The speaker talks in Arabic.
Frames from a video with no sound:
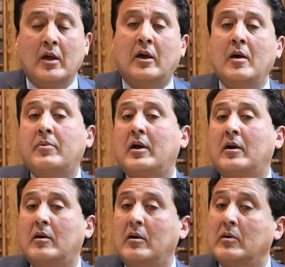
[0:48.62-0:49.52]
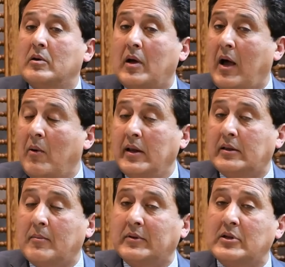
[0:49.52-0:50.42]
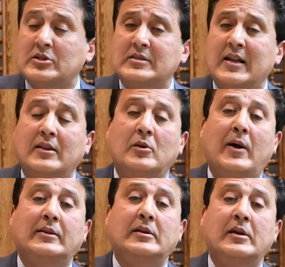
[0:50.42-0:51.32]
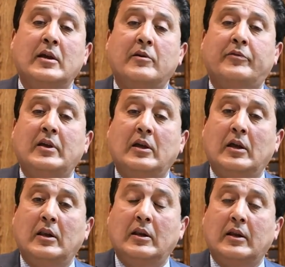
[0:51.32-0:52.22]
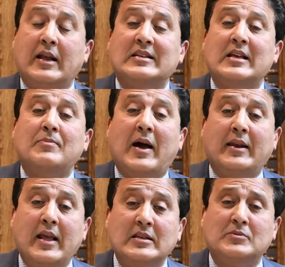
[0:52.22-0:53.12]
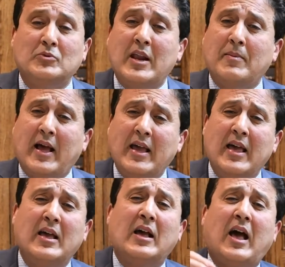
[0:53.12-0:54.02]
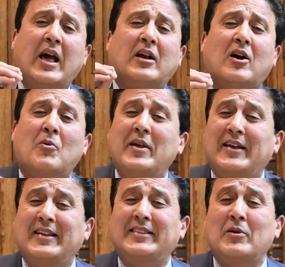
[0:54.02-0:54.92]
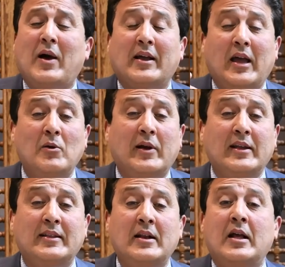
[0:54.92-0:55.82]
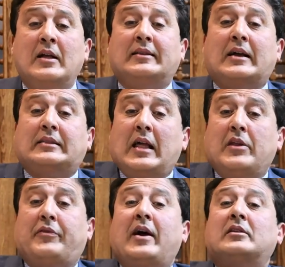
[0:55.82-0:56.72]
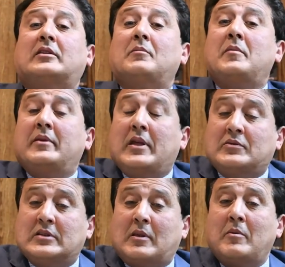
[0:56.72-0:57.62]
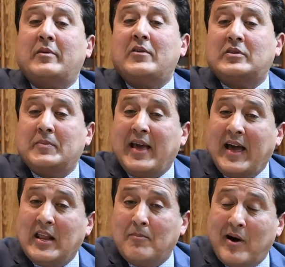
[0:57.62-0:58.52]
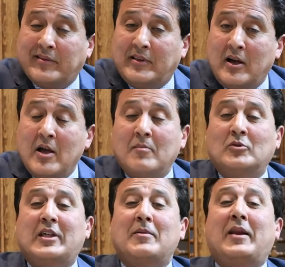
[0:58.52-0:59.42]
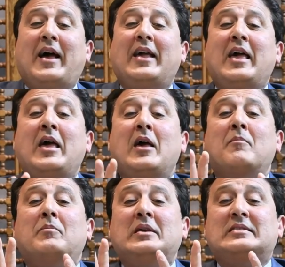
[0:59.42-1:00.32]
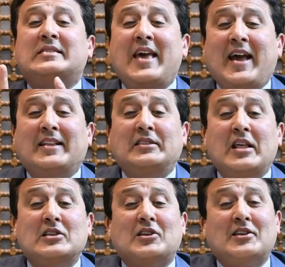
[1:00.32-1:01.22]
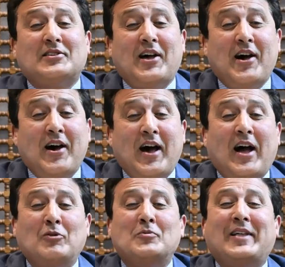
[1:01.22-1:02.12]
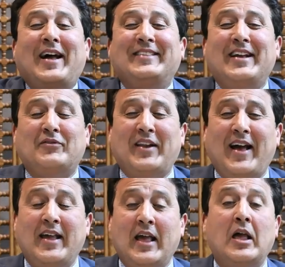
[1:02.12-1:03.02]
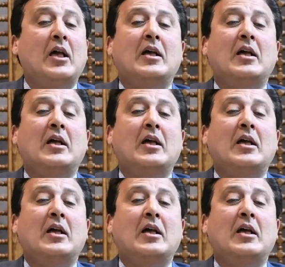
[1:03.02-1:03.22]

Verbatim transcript: خبره آه، حوالي 18 سنه دلوقتي في الجلسات مع الناس مدرب الحياه حاجه قويه جدا وحاجه حلوه جدا تختلف عن الطبيب النفسي الطبيب النفسي بيعالج مرضى مدرب الحياه بيساعد ناس اصحاء عندهم تحديات في الحياه